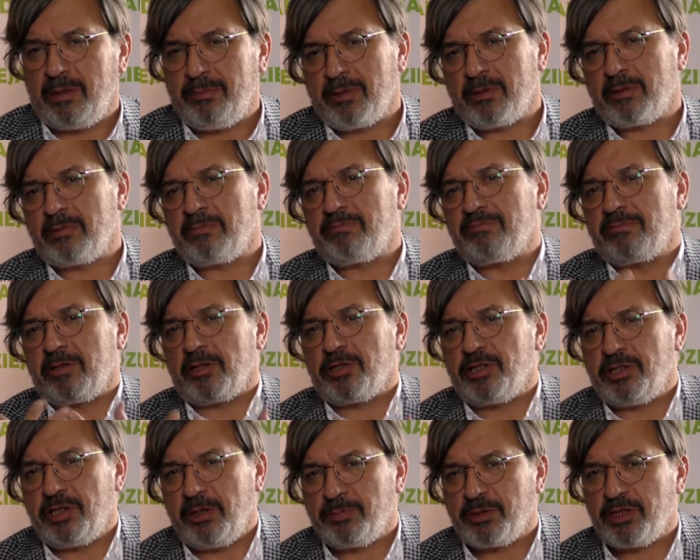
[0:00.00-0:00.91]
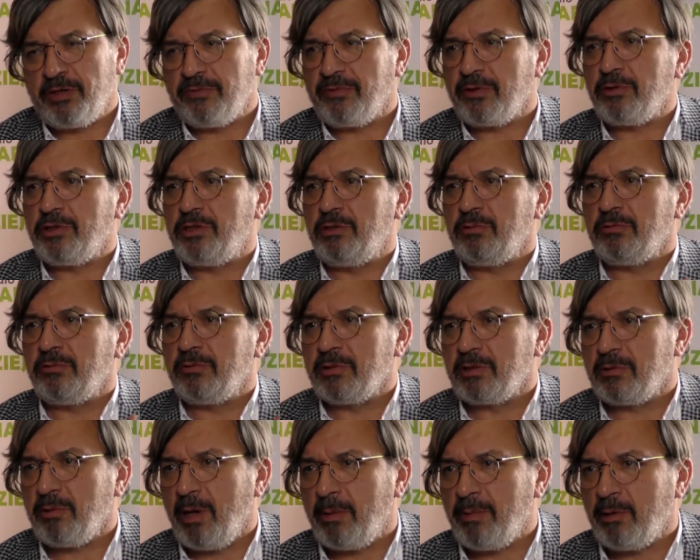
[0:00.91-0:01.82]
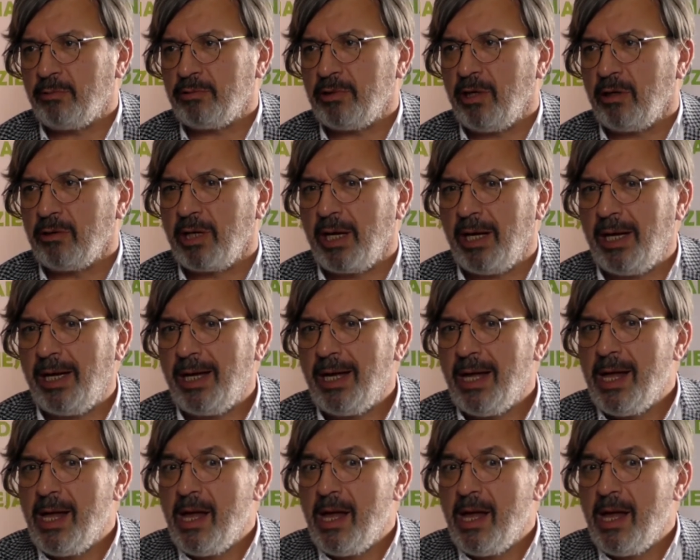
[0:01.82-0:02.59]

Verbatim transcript: bo ktoś się przewrócił, złamał nogę,